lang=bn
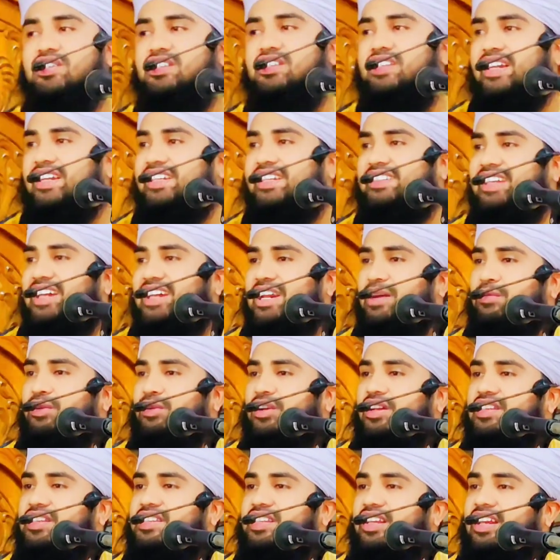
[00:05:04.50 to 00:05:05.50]
মুজিজাকে তারা
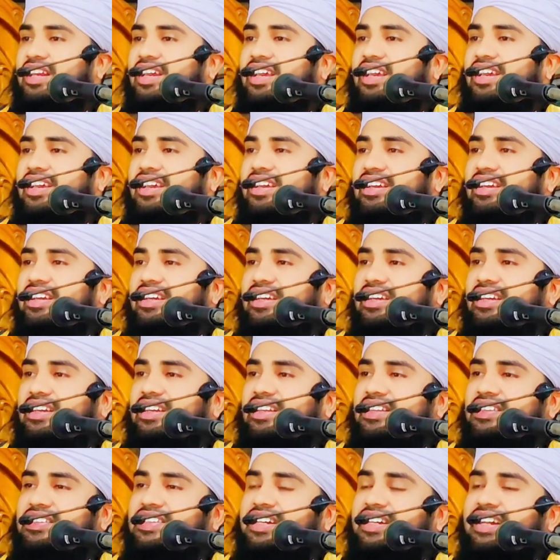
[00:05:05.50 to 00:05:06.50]
বলেছিলে
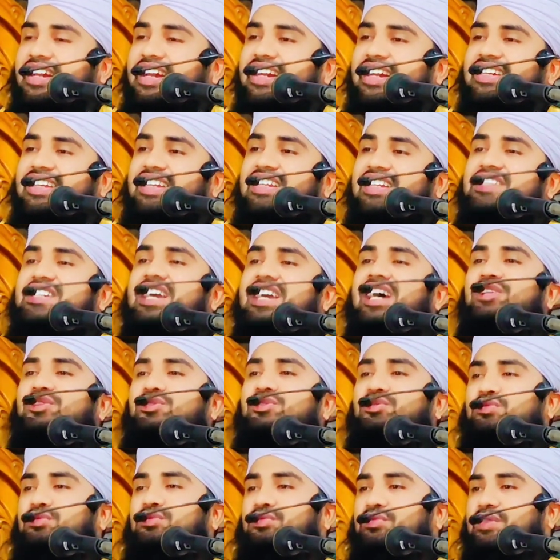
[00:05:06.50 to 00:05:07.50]
যে এটা একটা
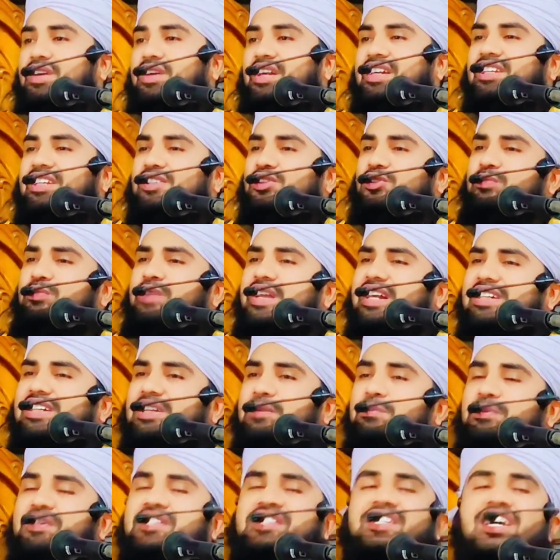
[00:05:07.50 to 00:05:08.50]
জাদু এটা তুমি
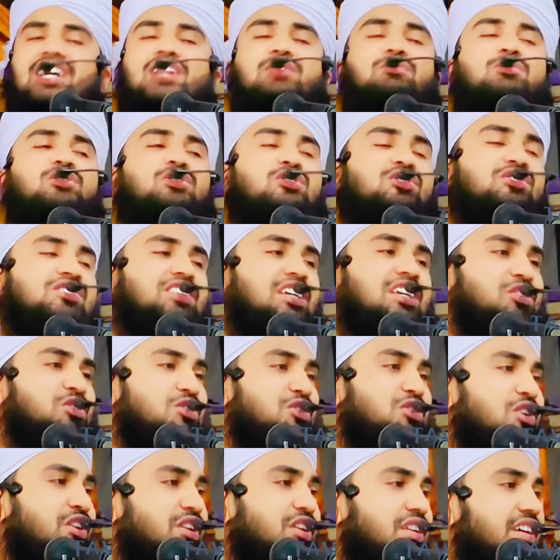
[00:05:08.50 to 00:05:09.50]
একটা বিশাল বড়
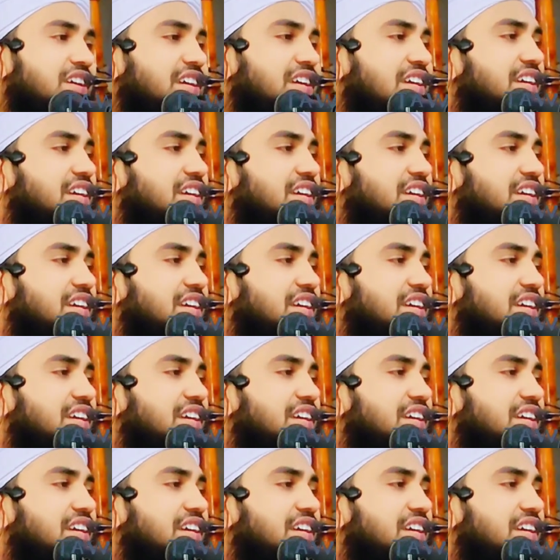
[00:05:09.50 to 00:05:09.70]
জাদুকর